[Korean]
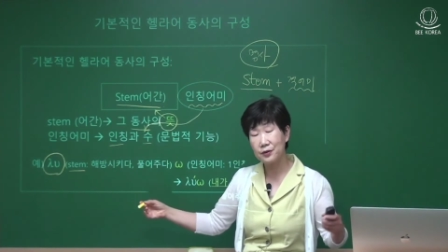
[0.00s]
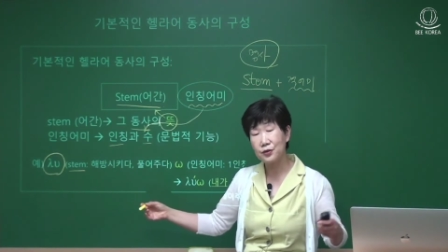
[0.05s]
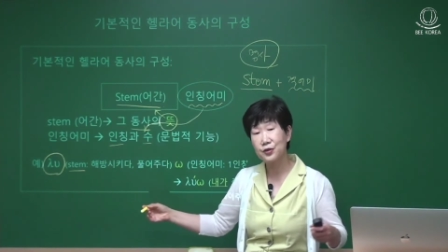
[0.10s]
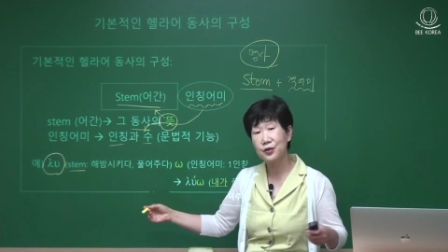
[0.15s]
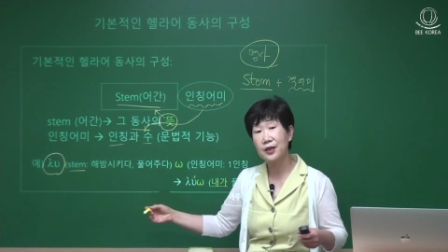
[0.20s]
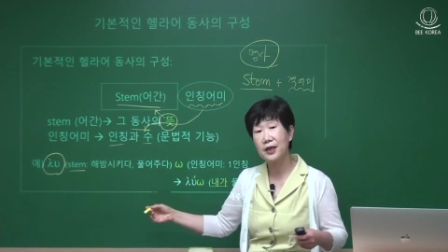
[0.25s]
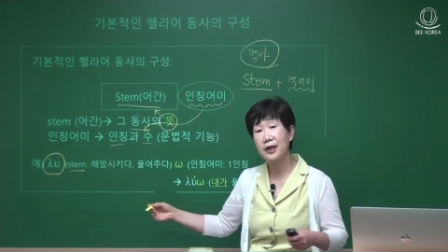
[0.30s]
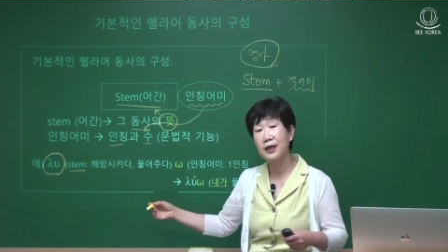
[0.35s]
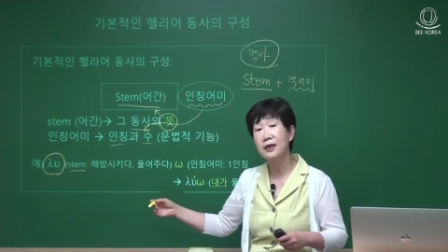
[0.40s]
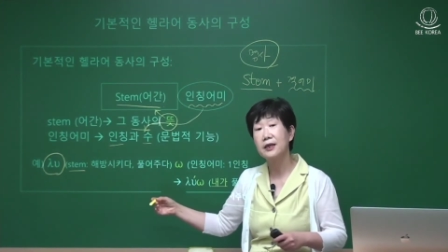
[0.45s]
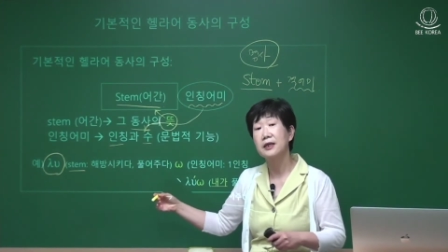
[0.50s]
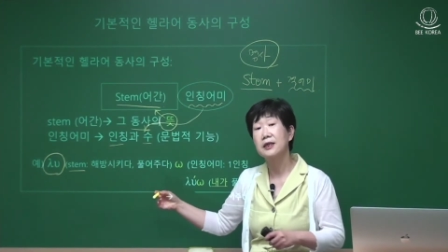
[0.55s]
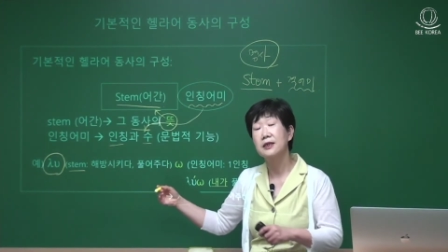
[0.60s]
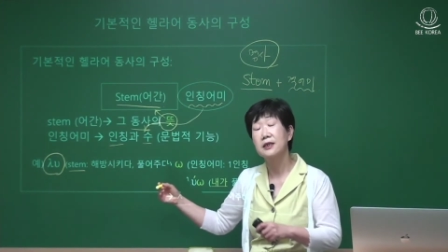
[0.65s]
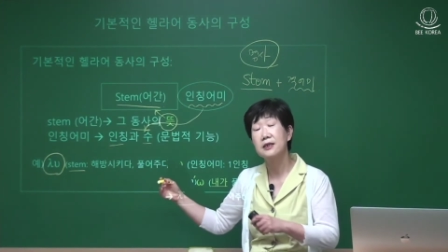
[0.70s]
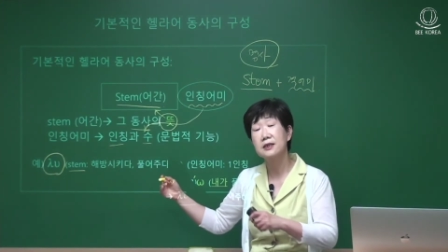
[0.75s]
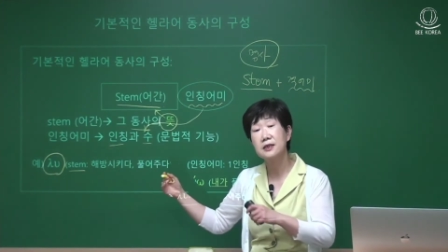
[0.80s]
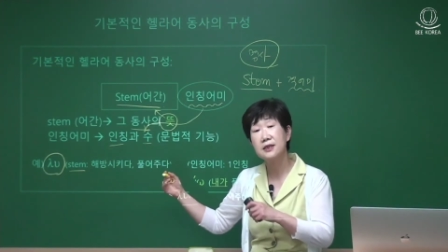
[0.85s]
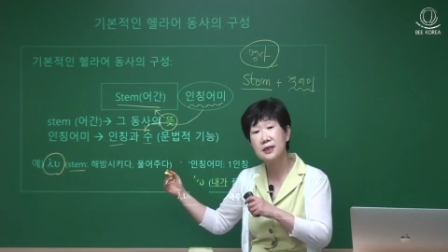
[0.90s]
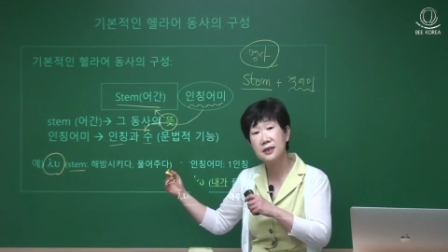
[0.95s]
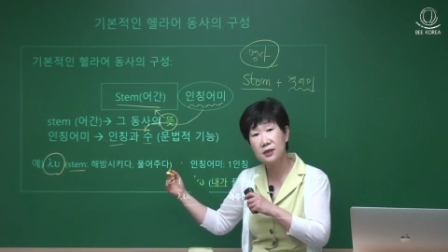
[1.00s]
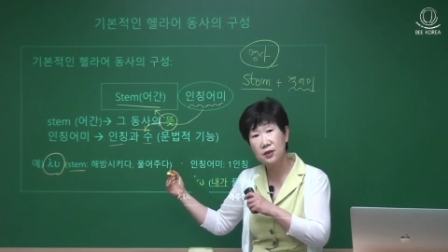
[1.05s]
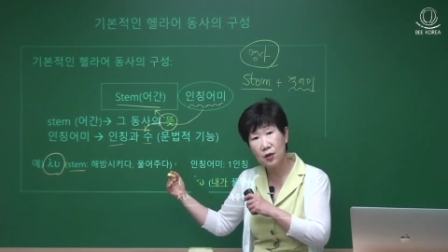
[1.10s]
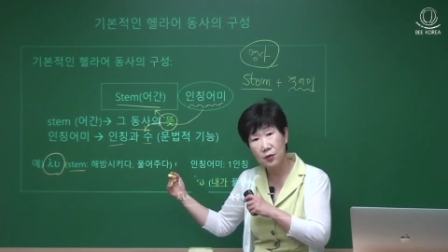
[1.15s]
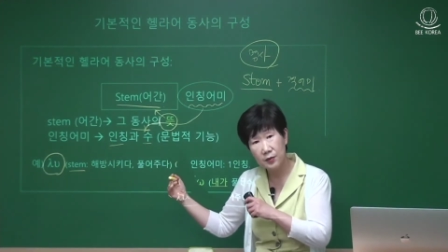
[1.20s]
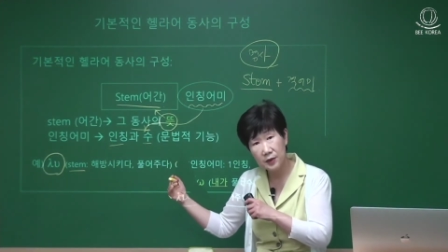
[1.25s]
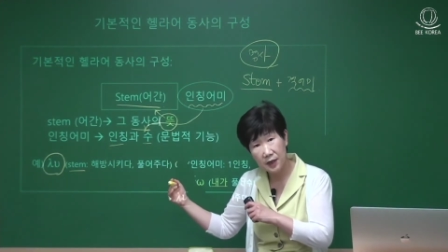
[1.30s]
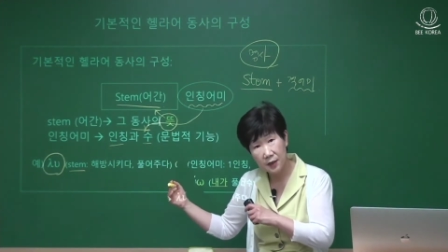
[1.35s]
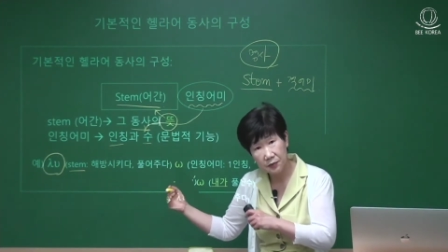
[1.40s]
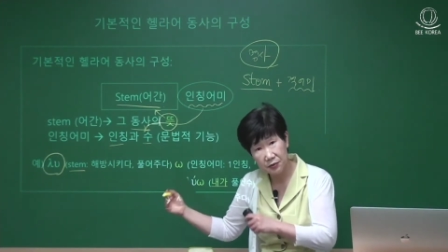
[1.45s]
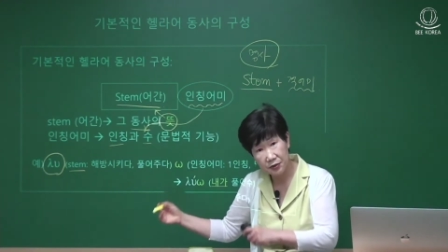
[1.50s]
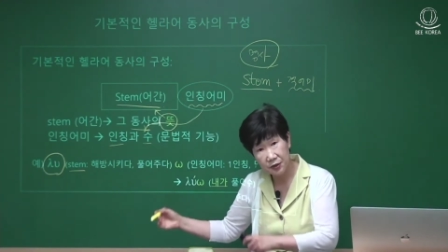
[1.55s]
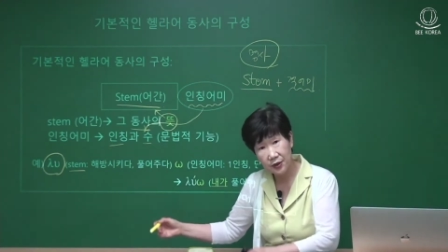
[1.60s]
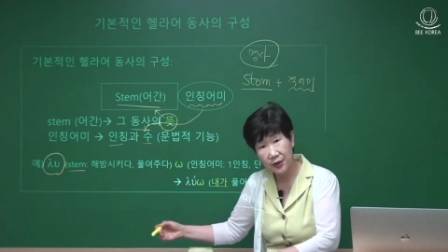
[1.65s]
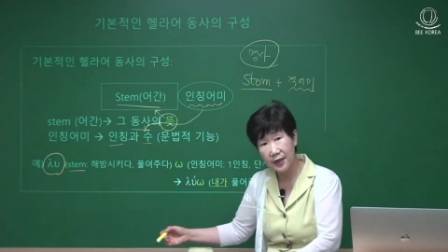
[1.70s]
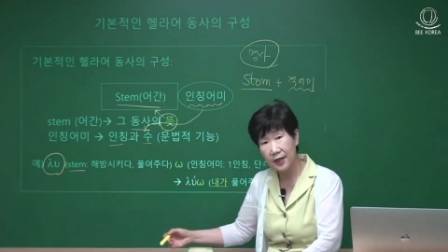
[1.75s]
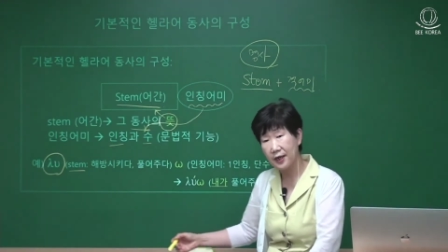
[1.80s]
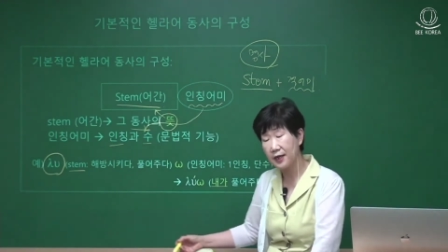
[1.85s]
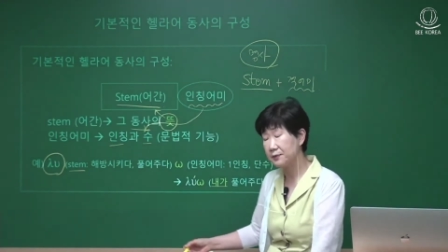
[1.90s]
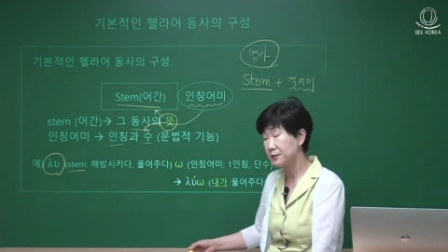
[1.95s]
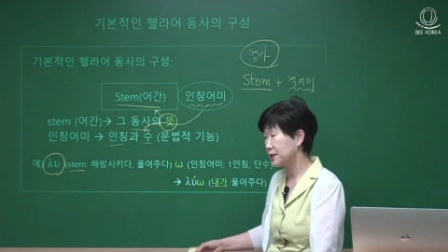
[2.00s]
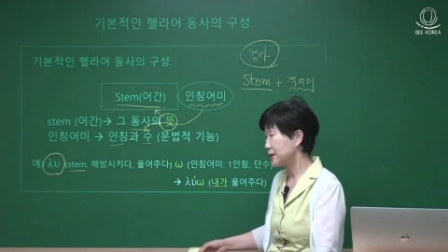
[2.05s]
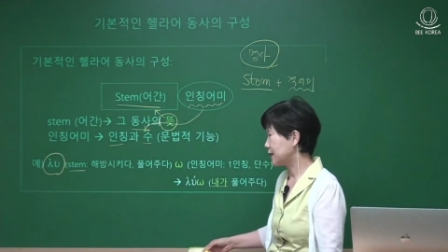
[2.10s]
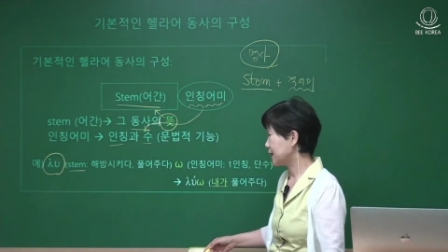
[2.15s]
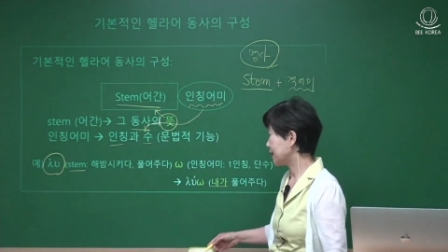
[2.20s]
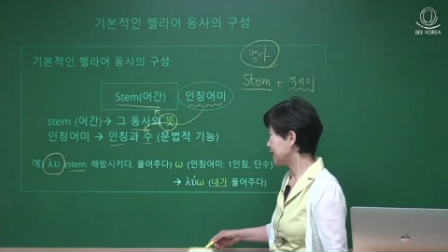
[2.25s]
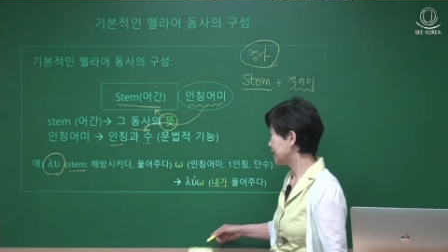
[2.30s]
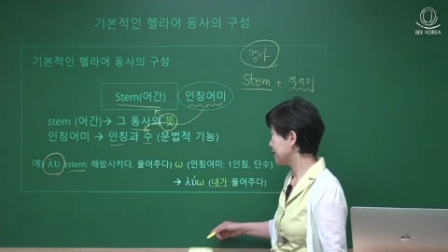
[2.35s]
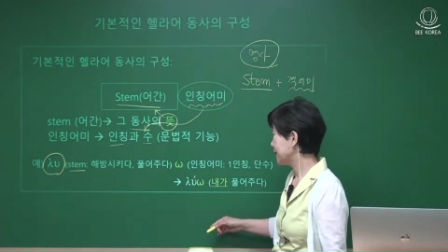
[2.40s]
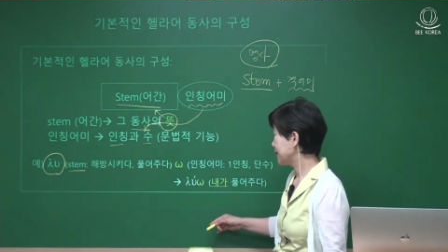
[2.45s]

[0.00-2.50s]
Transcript: 뒤에 인칭 어미가 붙어야 합니다.